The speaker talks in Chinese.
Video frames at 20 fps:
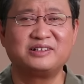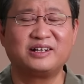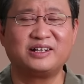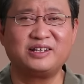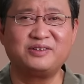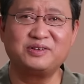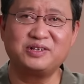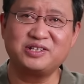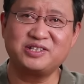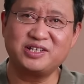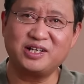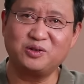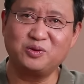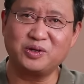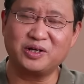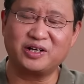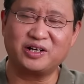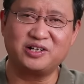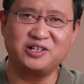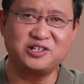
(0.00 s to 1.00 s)
因为它相
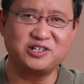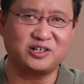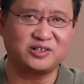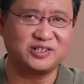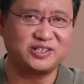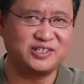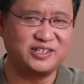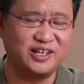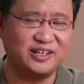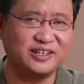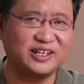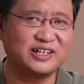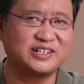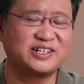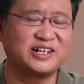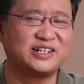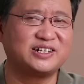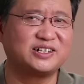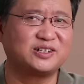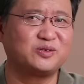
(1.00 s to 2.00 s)
对很少现代
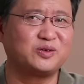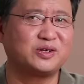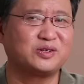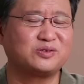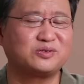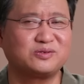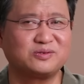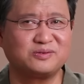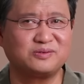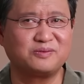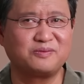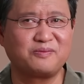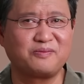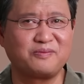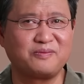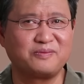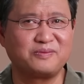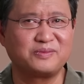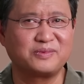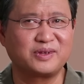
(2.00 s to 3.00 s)
战争元素
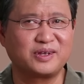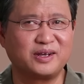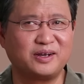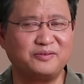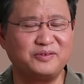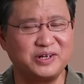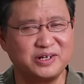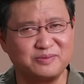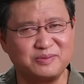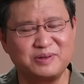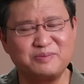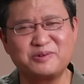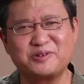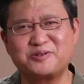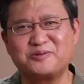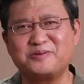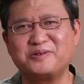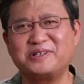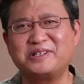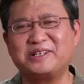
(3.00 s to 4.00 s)
啊。为什么这么
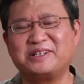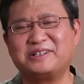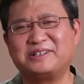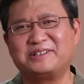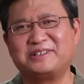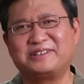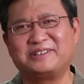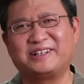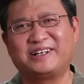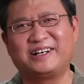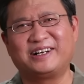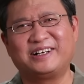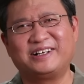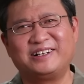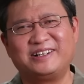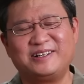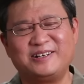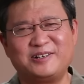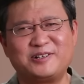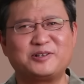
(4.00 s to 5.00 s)
说呢？啊，
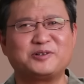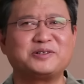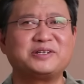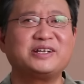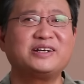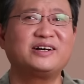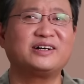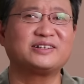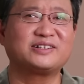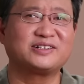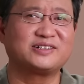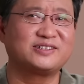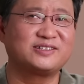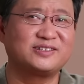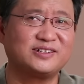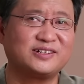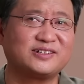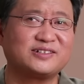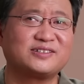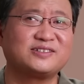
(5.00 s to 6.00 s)
首先啊，这个
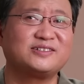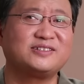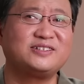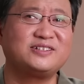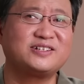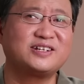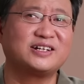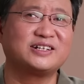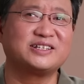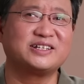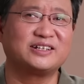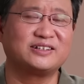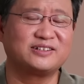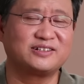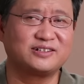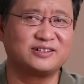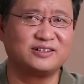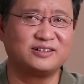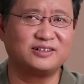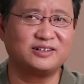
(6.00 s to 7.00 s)
斯尔斯基上将的
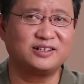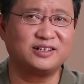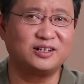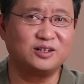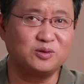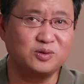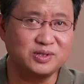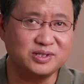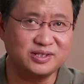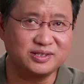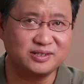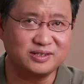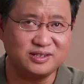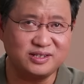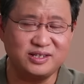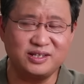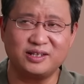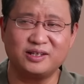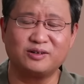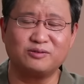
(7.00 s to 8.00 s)
是俄罗斯
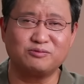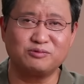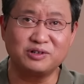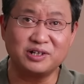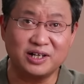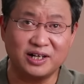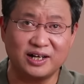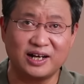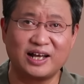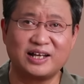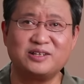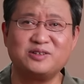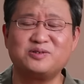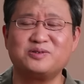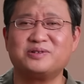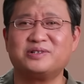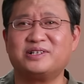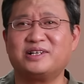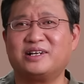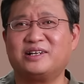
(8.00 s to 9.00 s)
裔的乌克兰
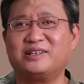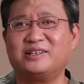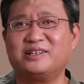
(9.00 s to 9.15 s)
军人，